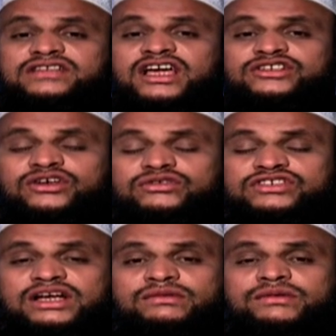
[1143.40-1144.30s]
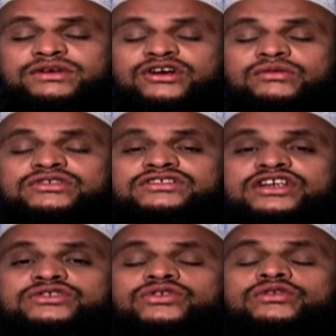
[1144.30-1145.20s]
রাস্তায় যখন স্বাভাবিক
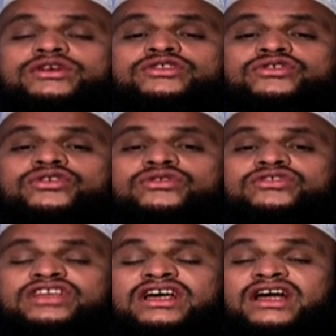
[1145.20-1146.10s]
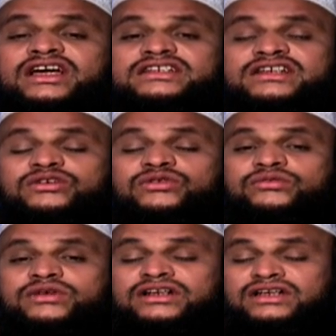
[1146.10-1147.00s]
অবস্থায় চলবেন তখন তারা এটা
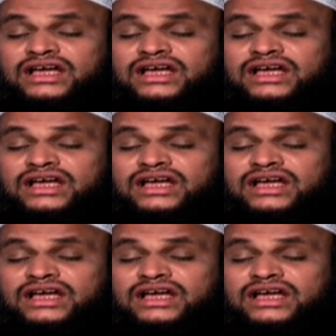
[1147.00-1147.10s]
করবেন